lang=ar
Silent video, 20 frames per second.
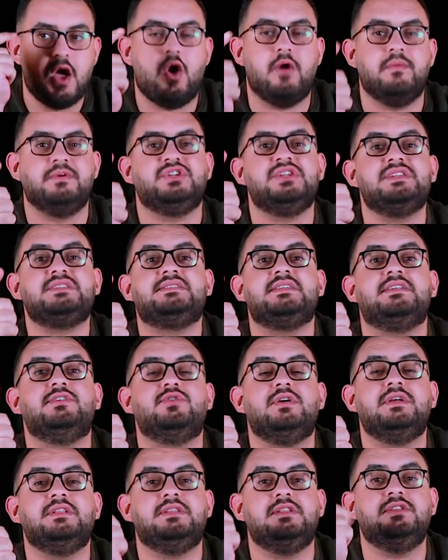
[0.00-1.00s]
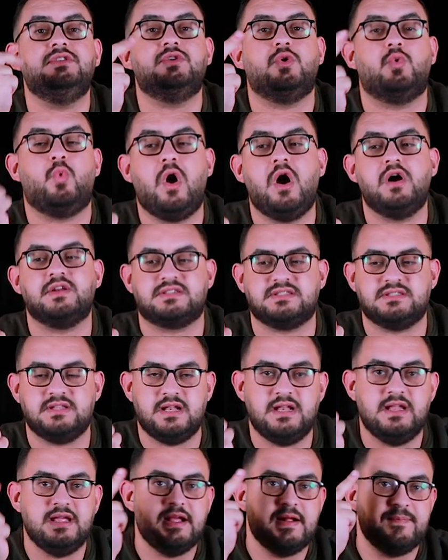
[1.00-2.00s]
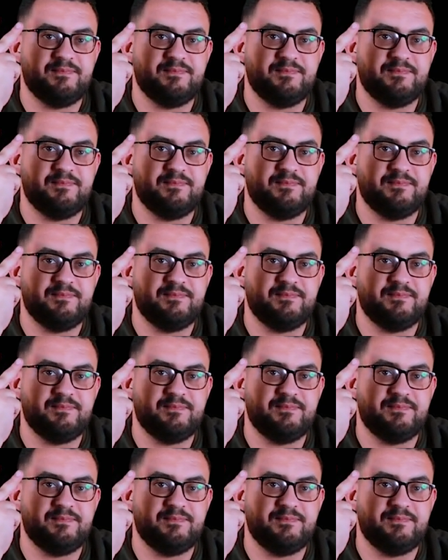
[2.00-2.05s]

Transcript: ومانشستر يونايتد وارسنال